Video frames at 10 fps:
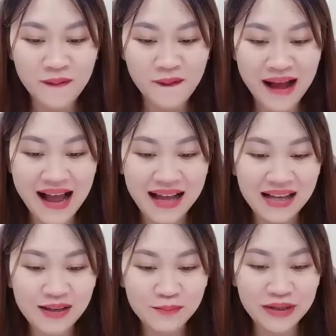Oa, wow,
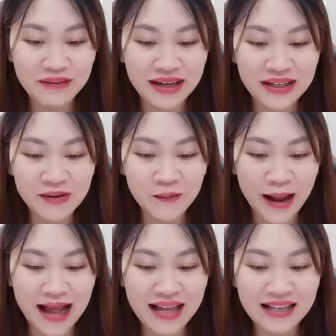mèo đáng yêu
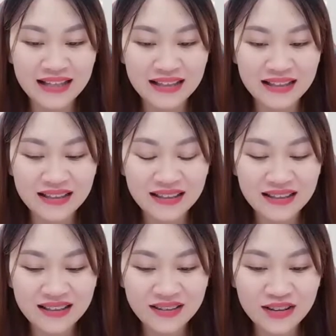quá.
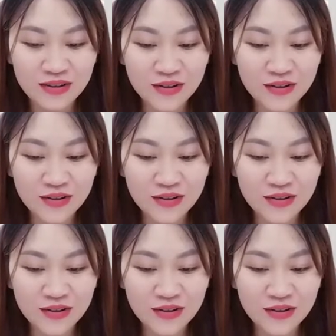Cô